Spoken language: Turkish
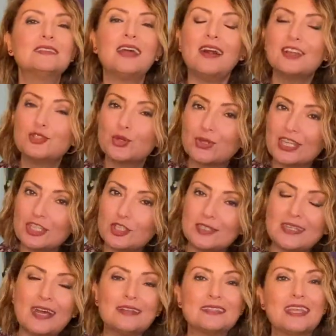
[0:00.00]
Daha çok
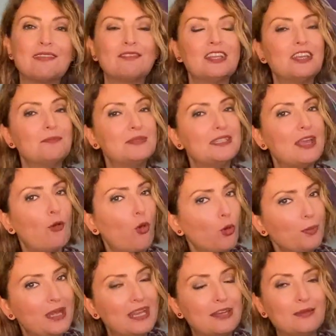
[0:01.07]
kişisel zevklerimize,
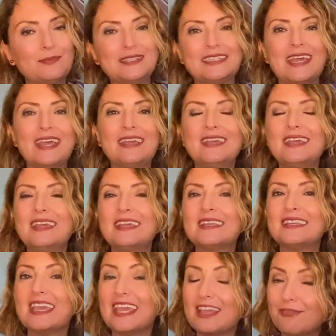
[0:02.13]
hobilerimize,
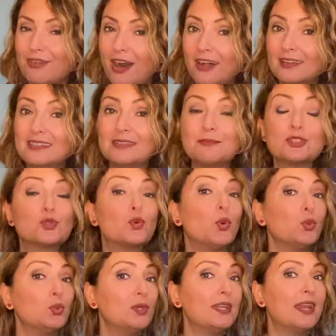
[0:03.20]
keyif aldığımız
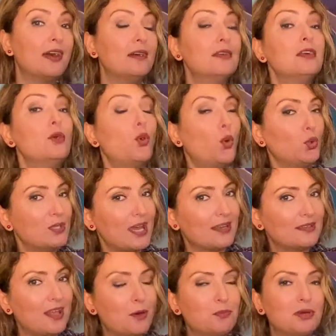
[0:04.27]
konulara
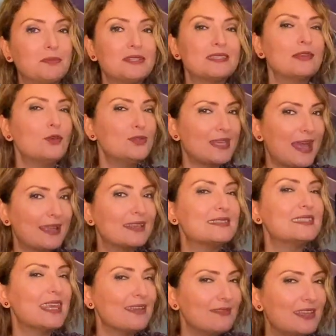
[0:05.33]
odaklanmamız, özellikle
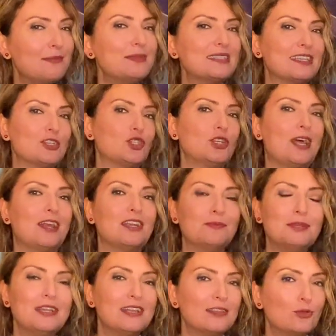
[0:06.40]
sevdiğimiz
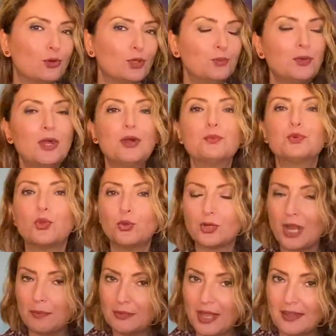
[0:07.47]
kişilerle birlikte olup
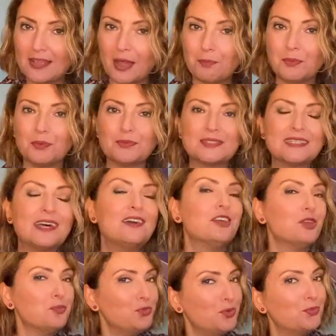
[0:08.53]
programlar yapmamız da
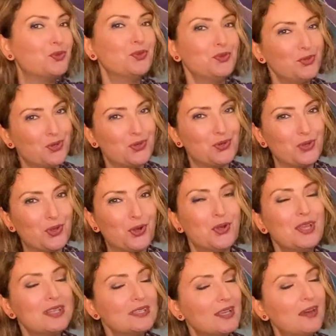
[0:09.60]
mümkün görünüyor.
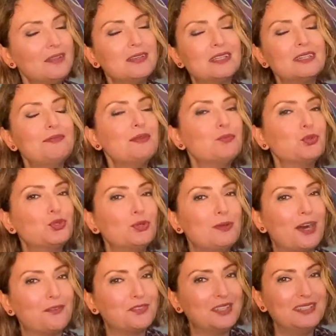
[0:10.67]
Sağlıklı ve mutlu
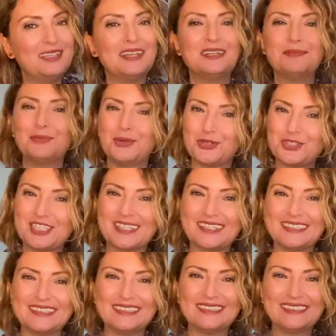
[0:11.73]
bir hafta dilerim.
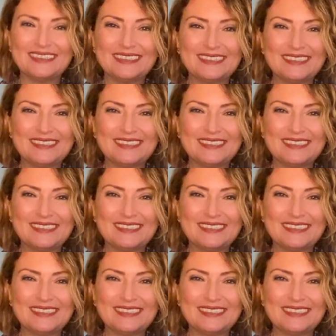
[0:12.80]
Hoşçakalın.